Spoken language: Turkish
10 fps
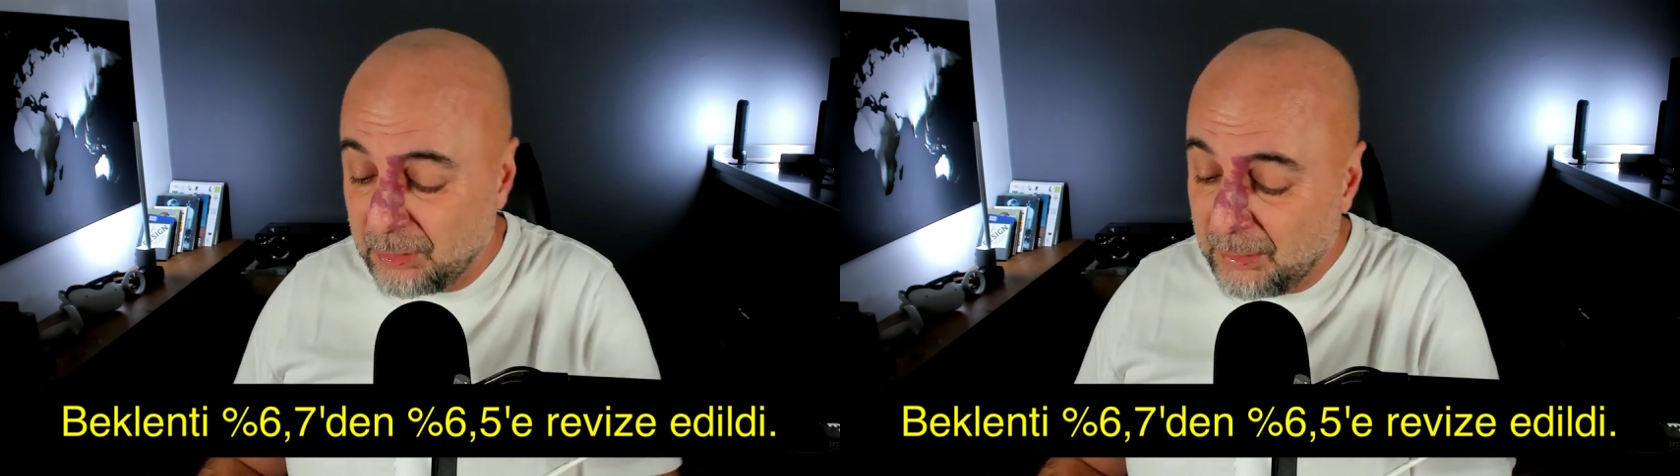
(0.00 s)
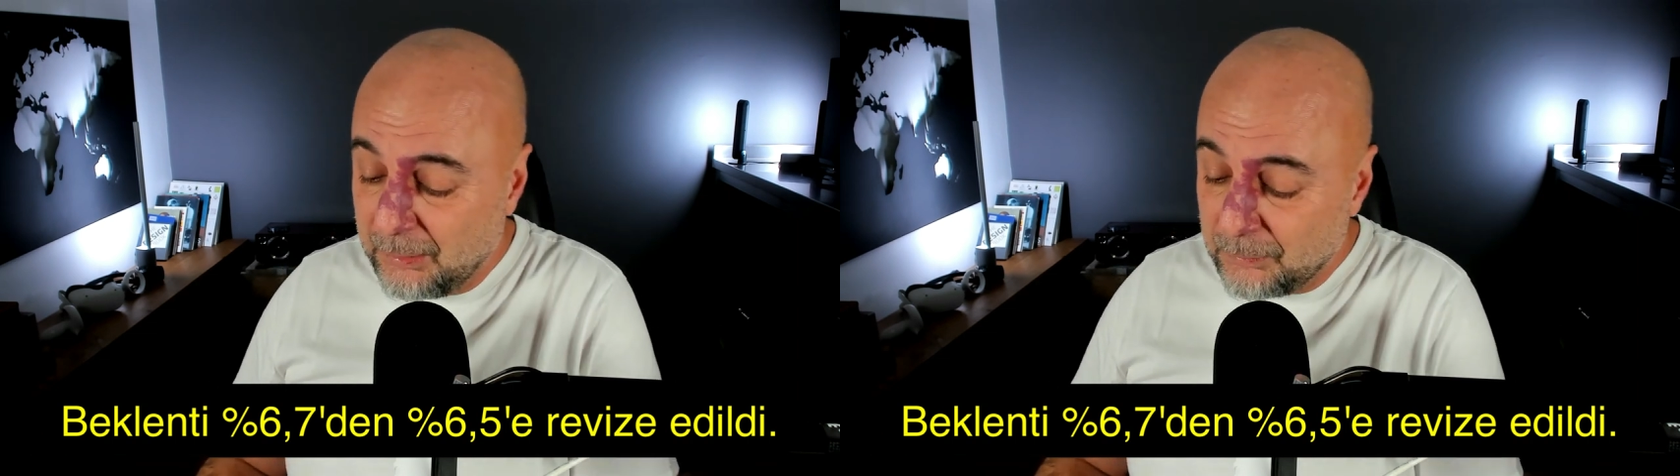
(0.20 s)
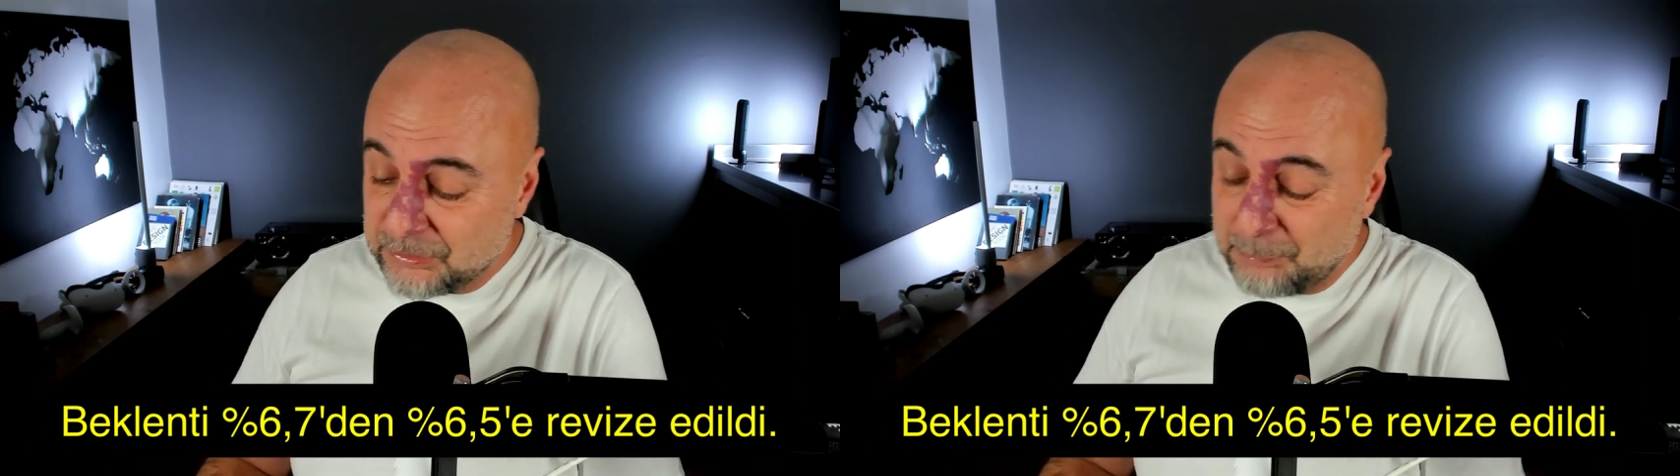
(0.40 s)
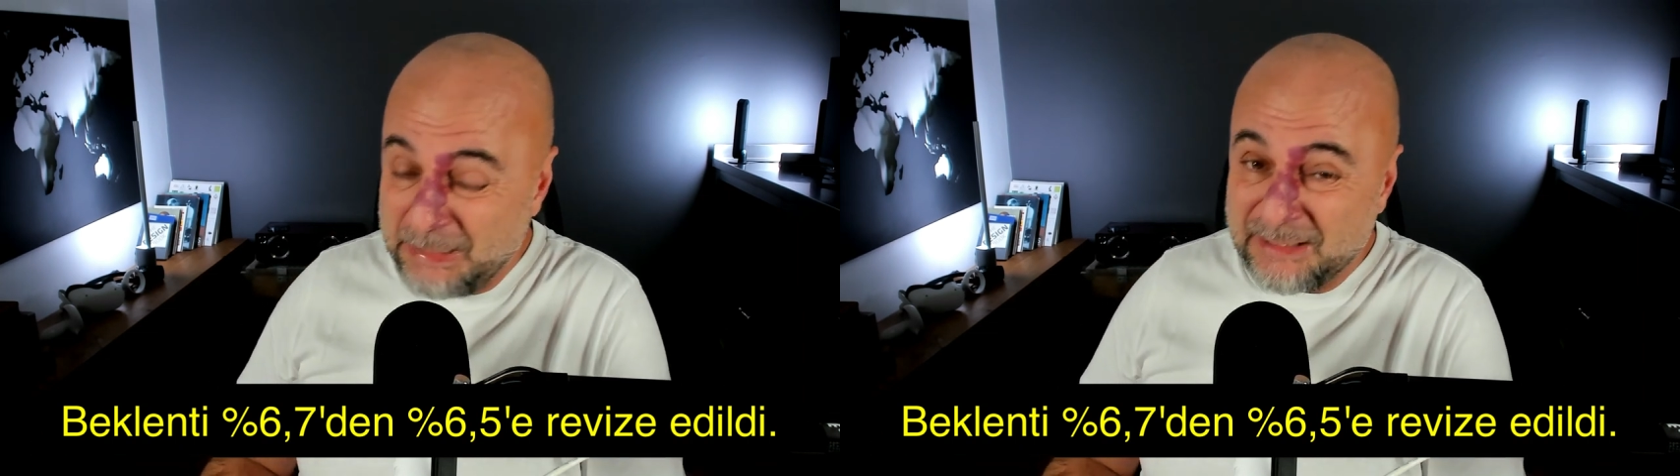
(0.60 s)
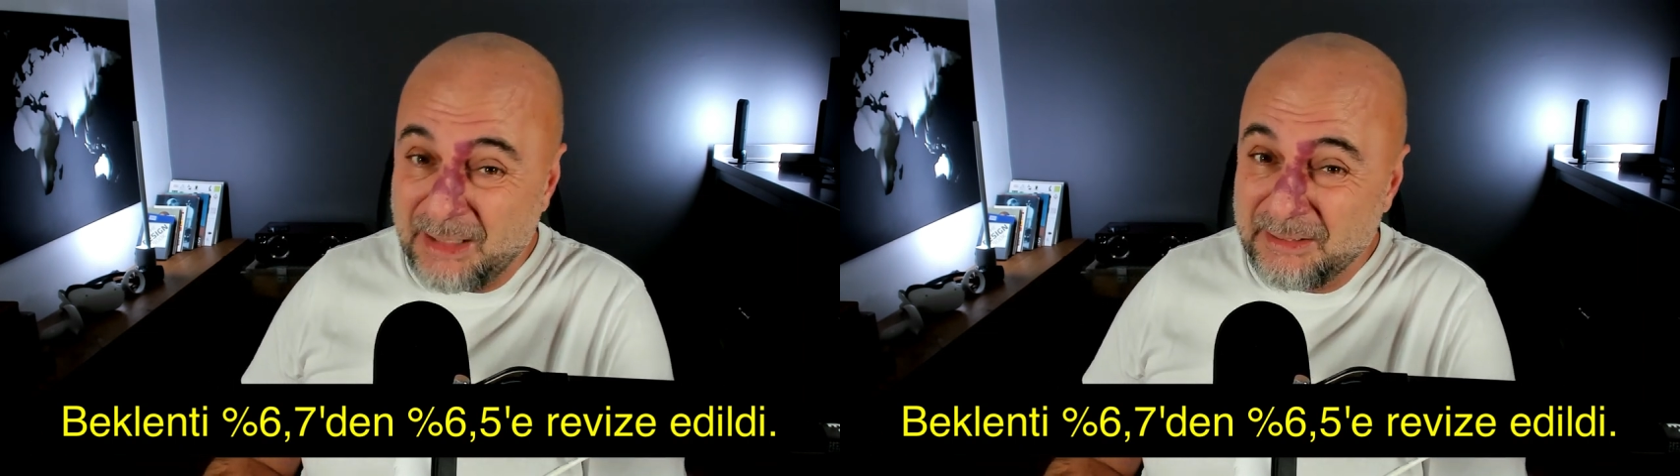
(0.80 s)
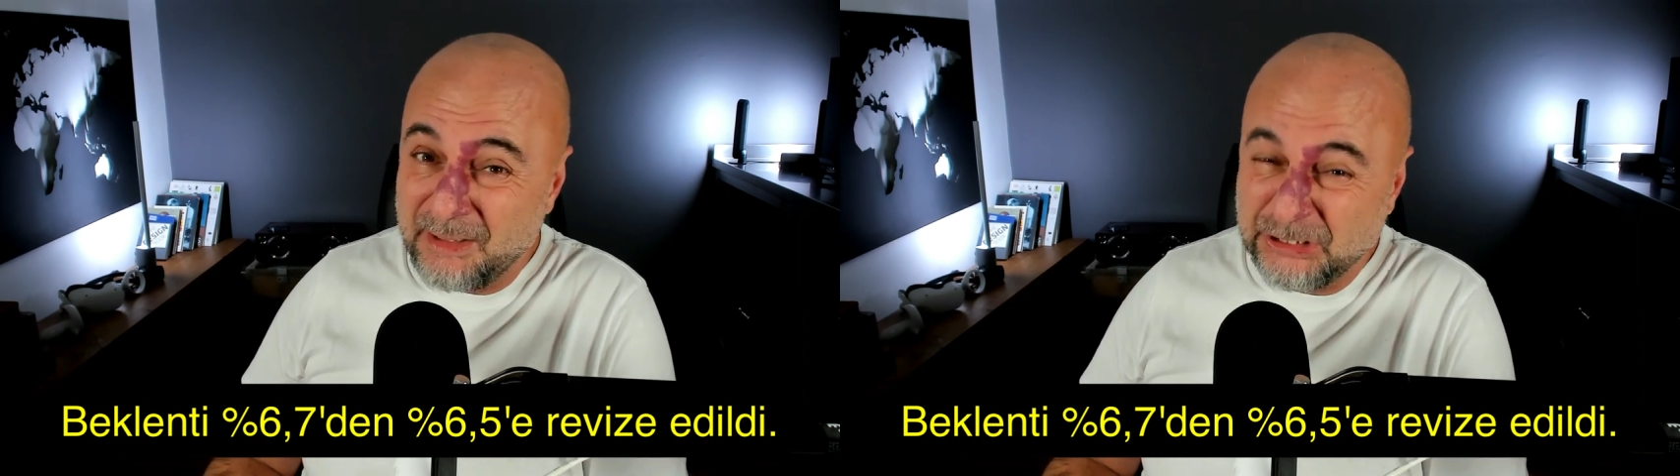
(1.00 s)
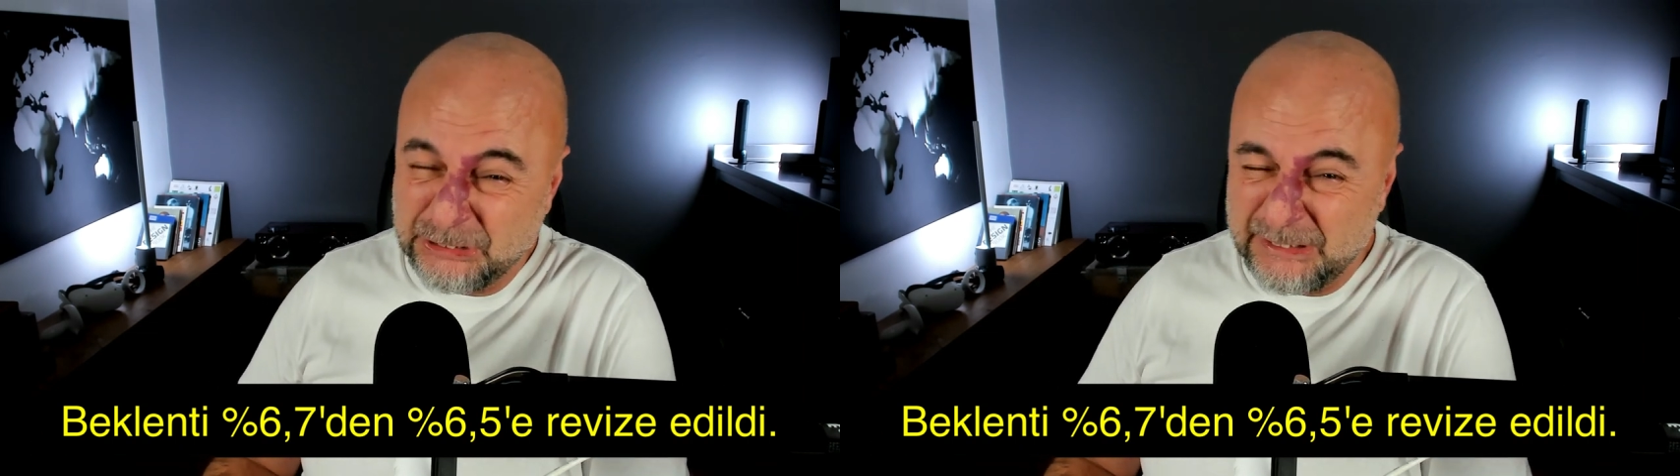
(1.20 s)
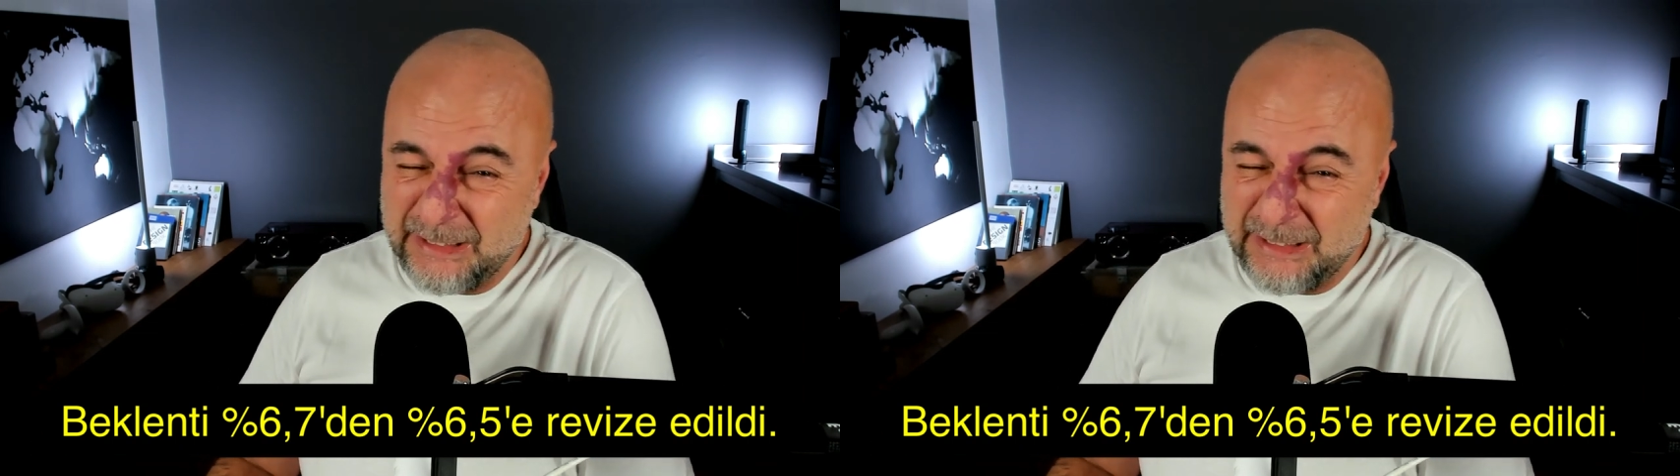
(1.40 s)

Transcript: O yüzden beklentinin aşırı